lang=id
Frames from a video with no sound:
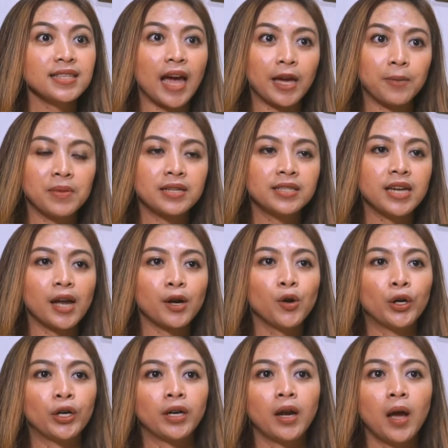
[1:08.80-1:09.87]
cyber
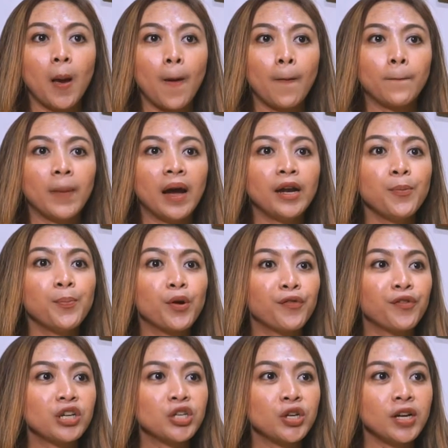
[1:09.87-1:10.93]
jargon. Pada
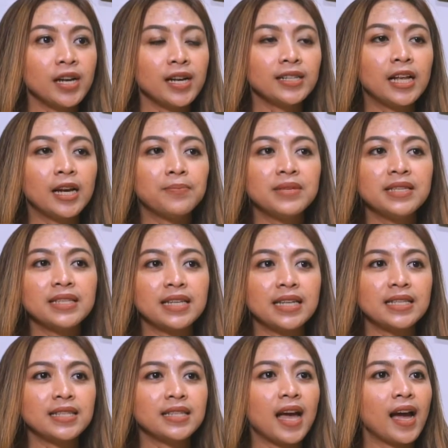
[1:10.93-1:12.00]
profesional dalam
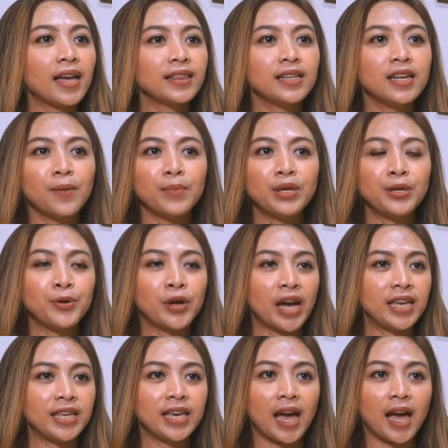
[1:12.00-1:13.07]
bisnis sangat tidak
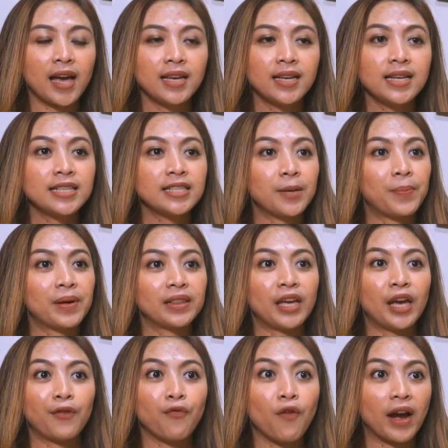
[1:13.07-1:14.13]
menyukainya,
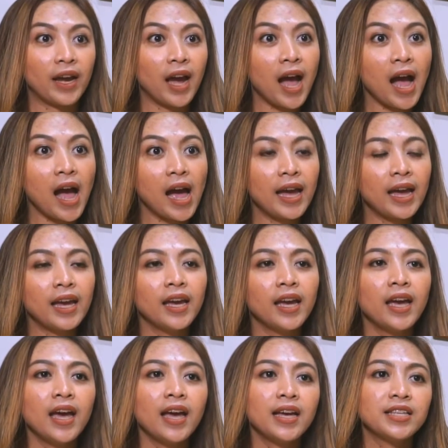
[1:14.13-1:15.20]
seperti FYI,
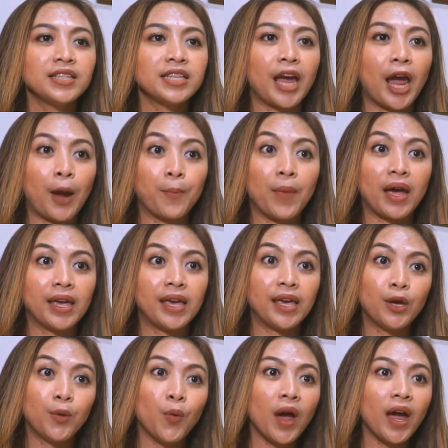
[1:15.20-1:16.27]

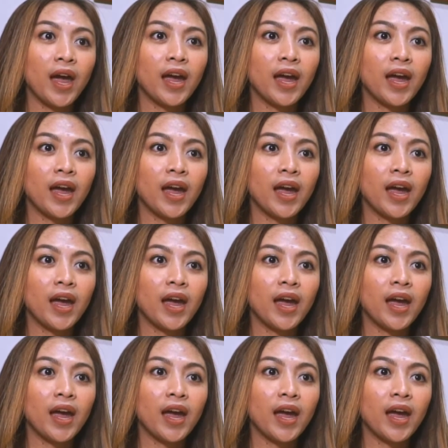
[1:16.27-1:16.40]
CMEIW,